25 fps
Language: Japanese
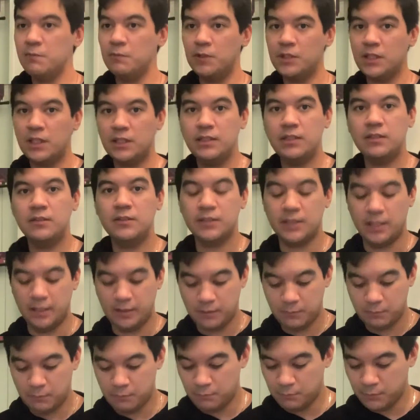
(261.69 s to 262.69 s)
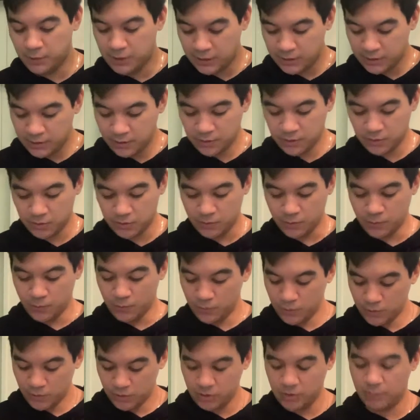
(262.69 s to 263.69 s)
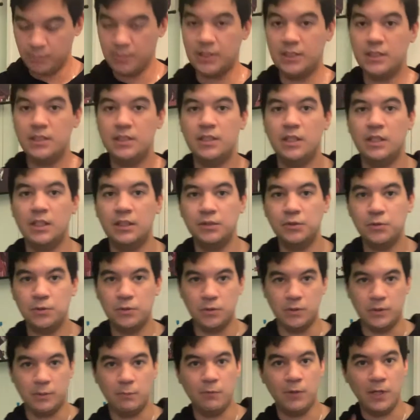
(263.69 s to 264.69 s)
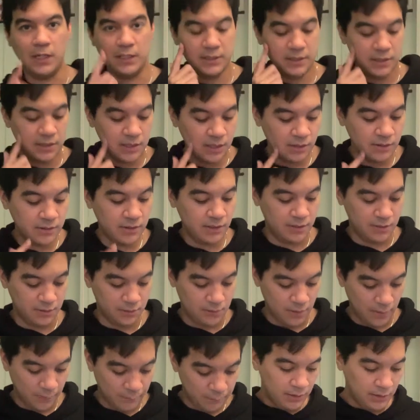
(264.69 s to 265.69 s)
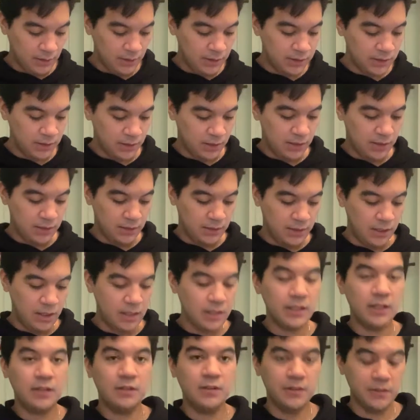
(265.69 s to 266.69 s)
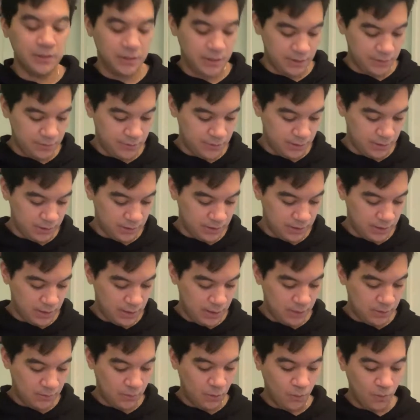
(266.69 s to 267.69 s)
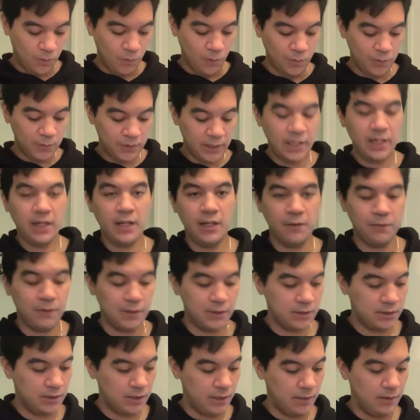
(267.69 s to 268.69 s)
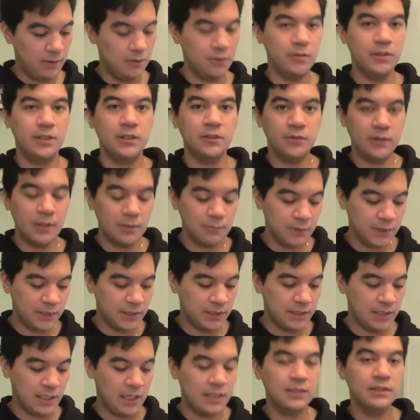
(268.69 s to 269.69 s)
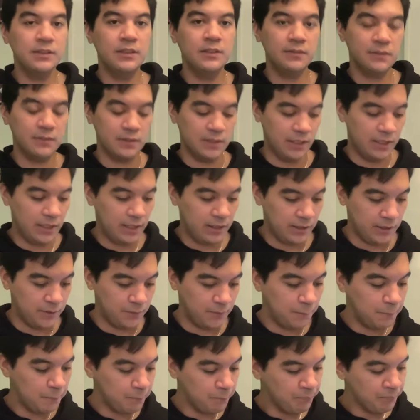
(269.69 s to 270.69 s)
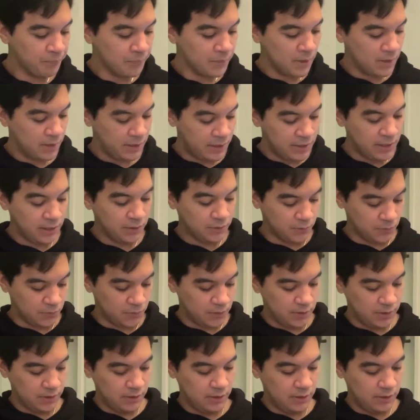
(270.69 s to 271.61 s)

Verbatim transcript: 向かってるぜ向かってるぞと悟空とベジータがちょっとねもう汗だくなんですよなんじゃ何が来るって言うんじゃここの気配はグラノラも感じるんですね気配を来たぞ